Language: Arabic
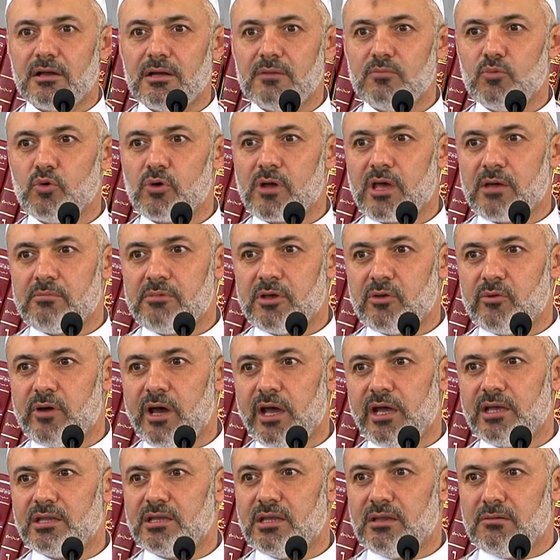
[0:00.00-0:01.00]
قلبك
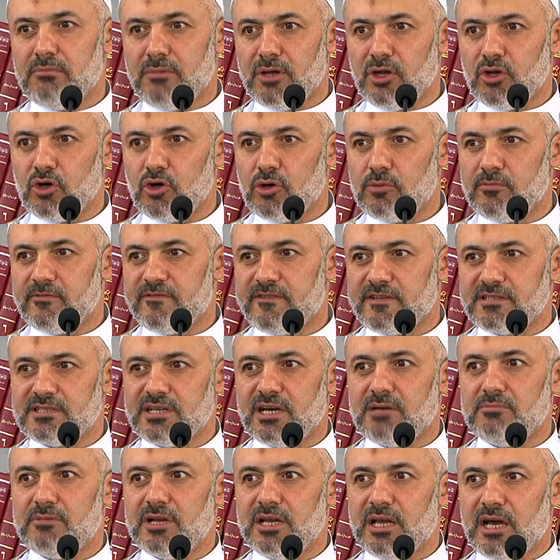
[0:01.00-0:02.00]
بواحد منهم
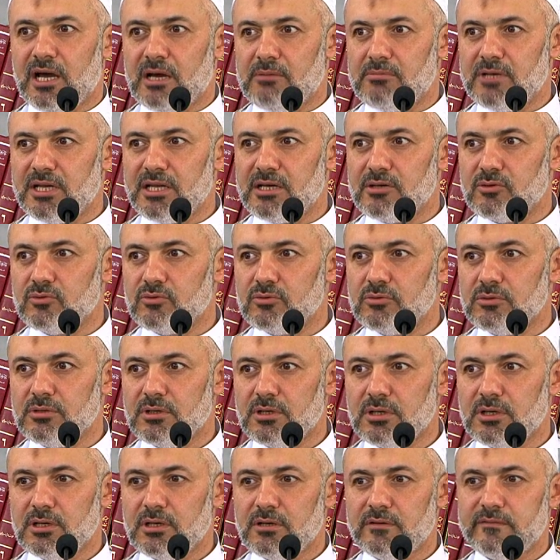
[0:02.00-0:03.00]
فتعمل عمله
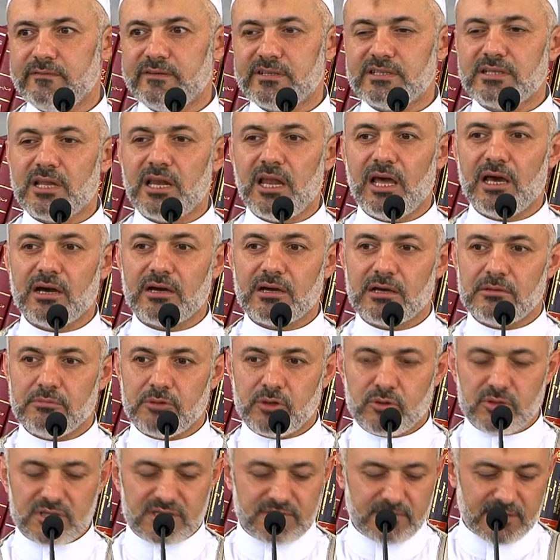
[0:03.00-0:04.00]
فتلحق
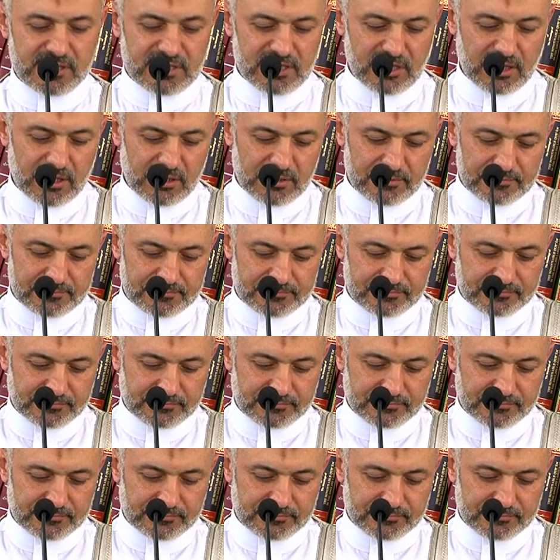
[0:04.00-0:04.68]
برتبته